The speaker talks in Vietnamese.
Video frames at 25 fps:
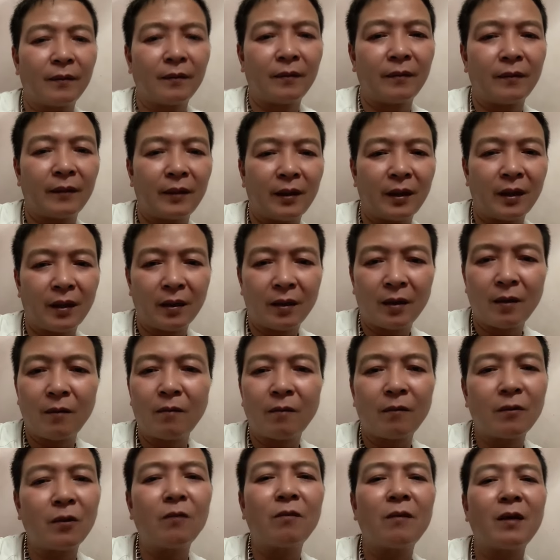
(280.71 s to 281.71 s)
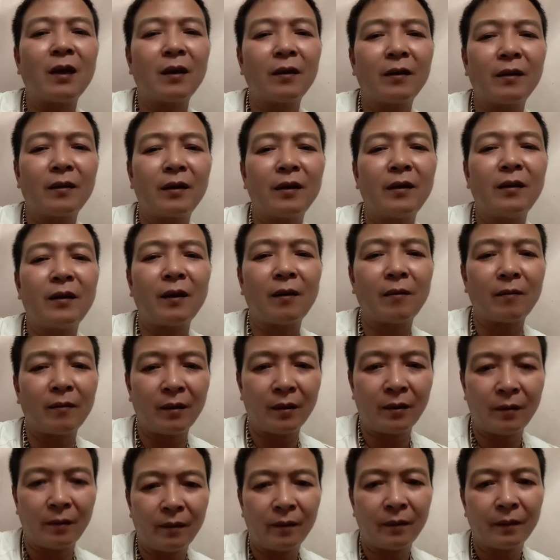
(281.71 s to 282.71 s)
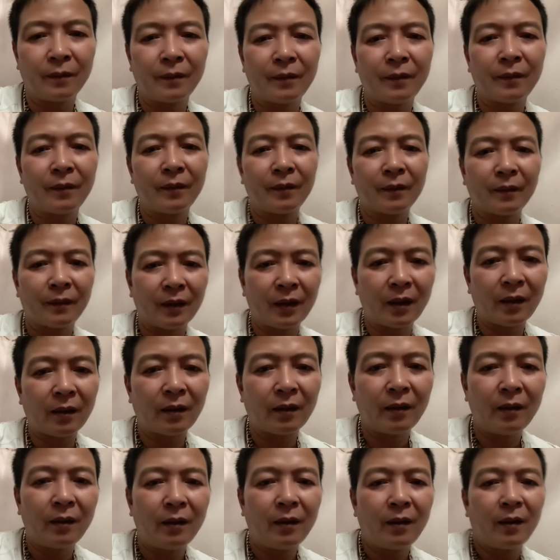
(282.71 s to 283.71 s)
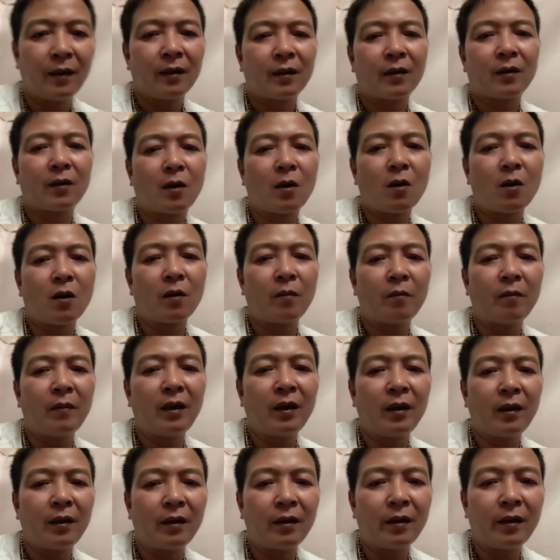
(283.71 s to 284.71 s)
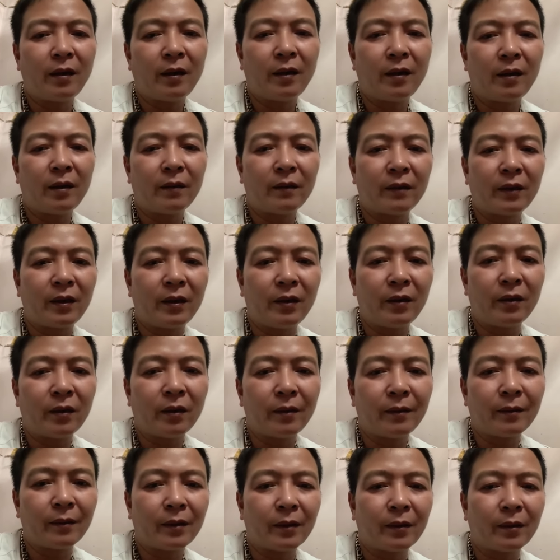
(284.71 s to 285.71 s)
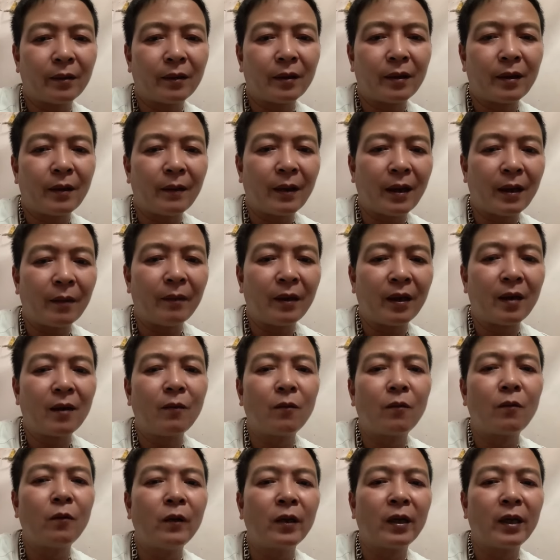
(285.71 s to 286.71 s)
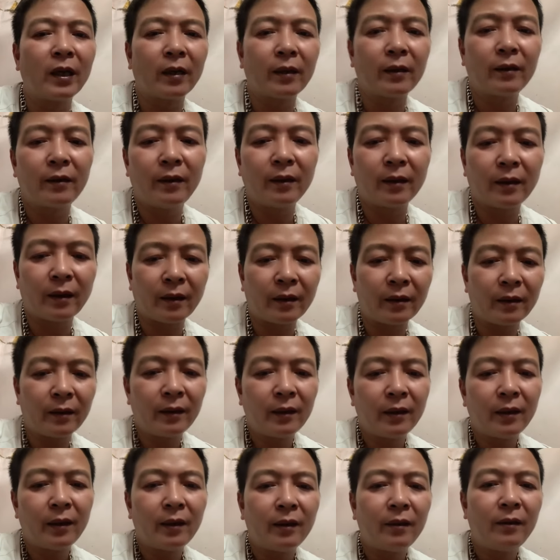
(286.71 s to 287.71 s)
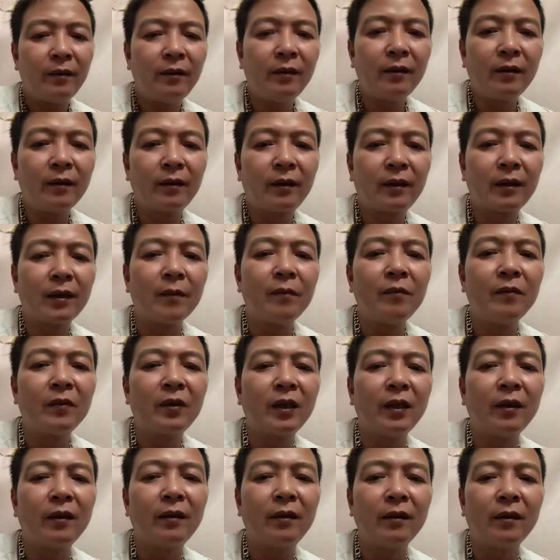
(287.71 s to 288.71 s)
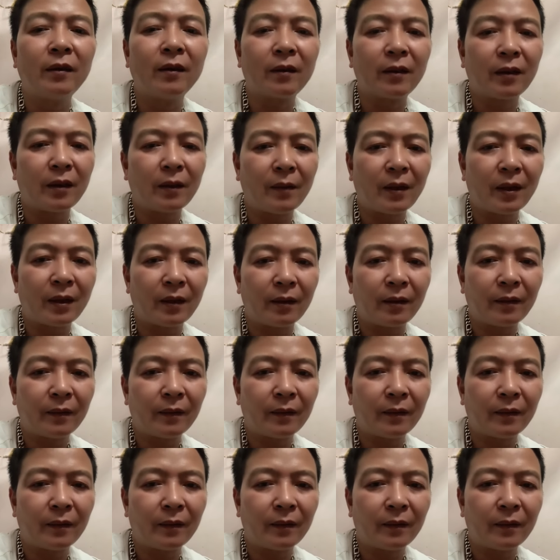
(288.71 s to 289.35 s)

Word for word: Đấy, cũng cũng đáng được trân trọng đâu Đấy. còn mình à, chỉ nói các bạn mình không quy kết cái gì cả nhưng tâm sinh tướng các bạn ạ